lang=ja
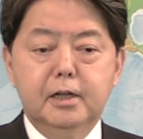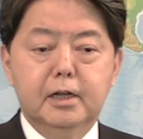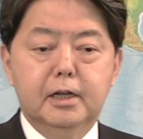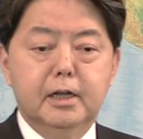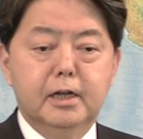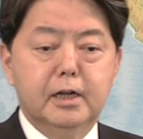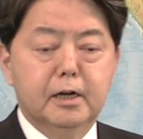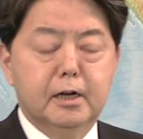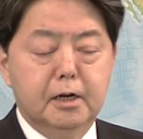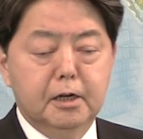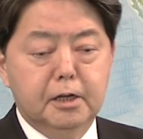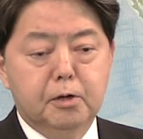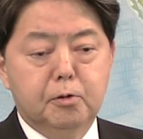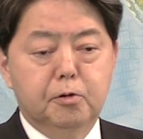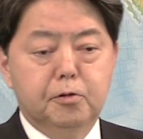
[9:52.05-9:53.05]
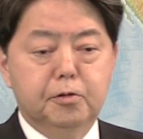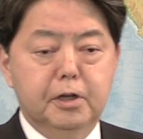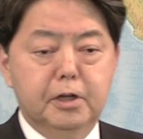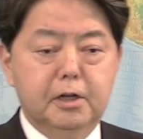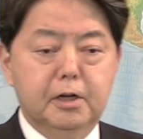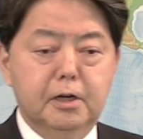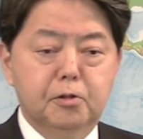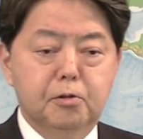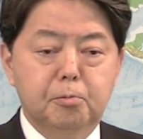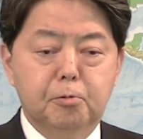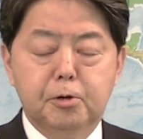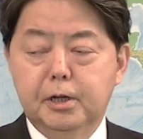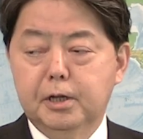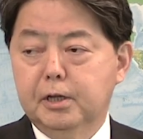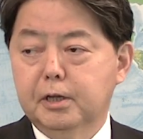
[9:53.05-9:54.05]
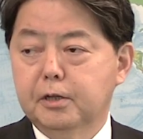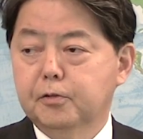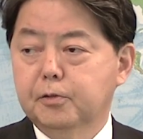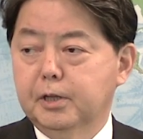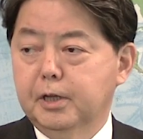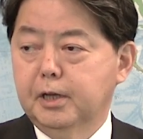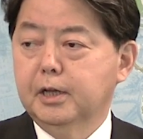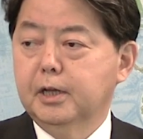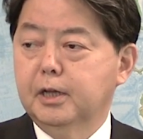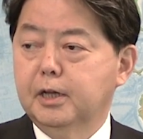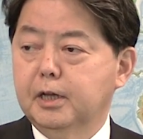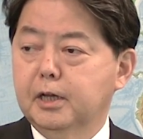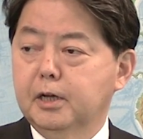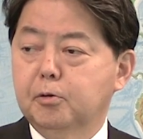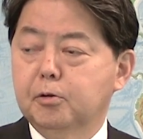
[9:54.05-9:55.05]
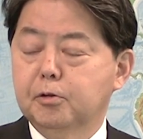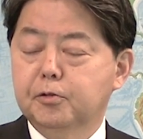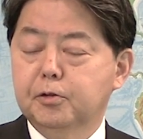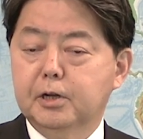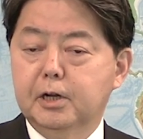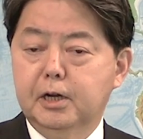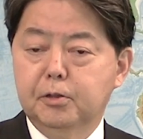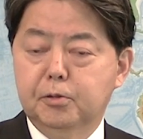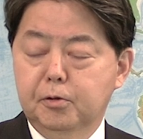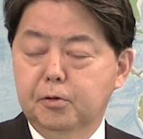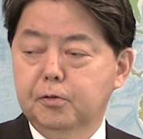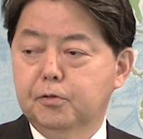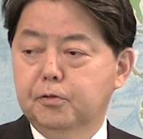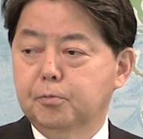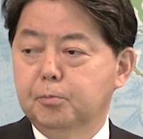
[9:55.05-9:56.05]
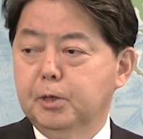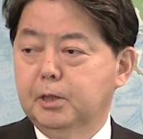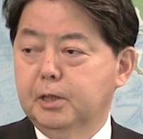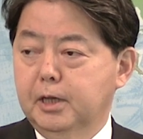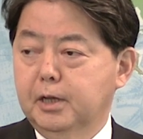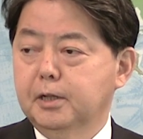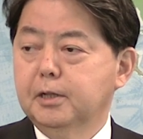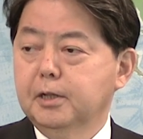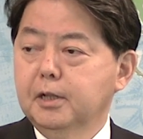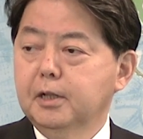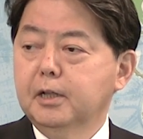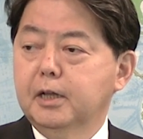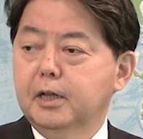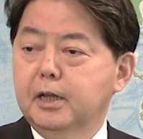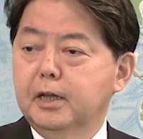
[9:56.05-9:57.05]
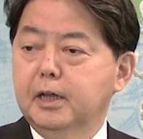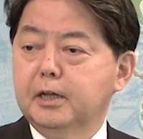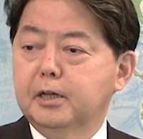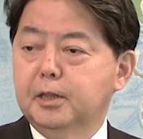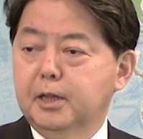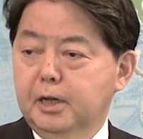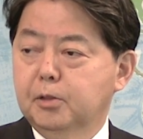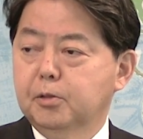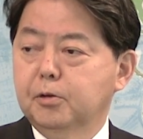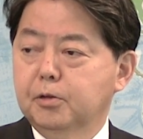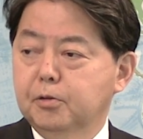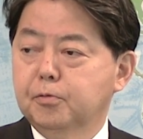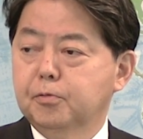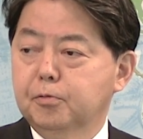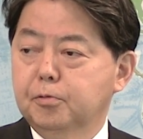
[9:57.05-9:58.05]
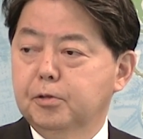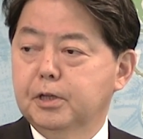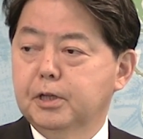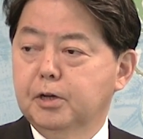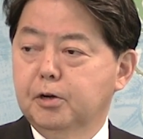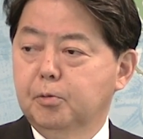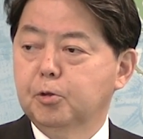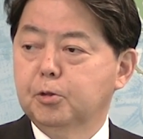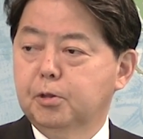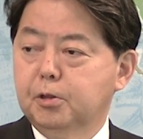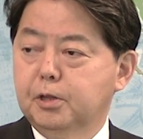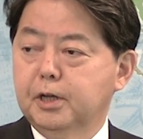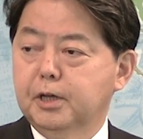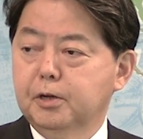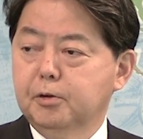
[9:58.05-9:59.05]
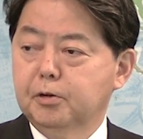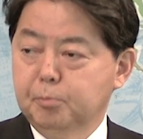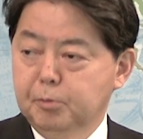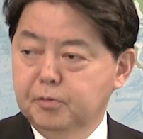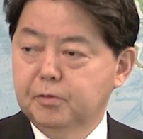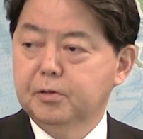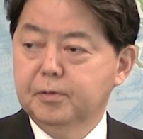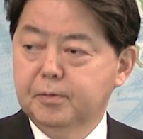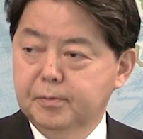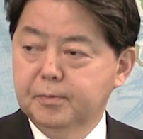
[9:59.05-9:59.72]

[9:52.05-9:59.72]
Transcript: え関係国際機関とも連携して、えこれをしっかりと進めてい、えきたいというふうに思っております。